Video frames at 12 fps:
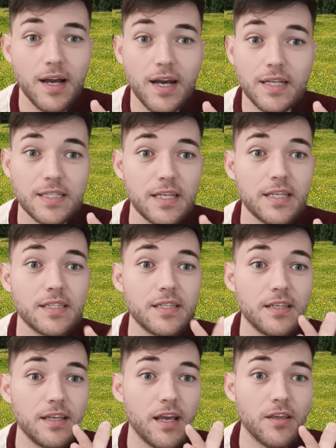Así que
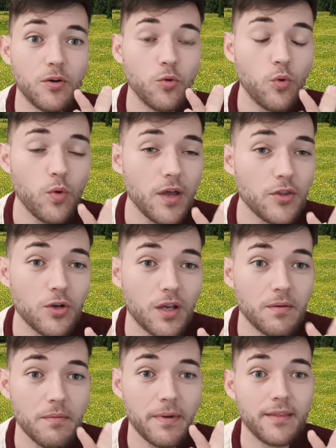si hay algún cuadro que
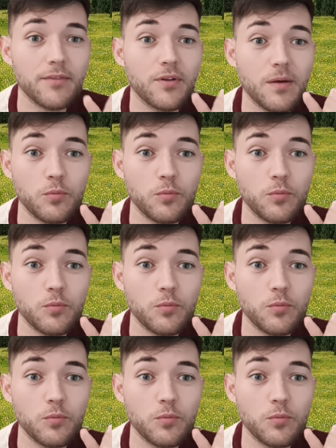me parece una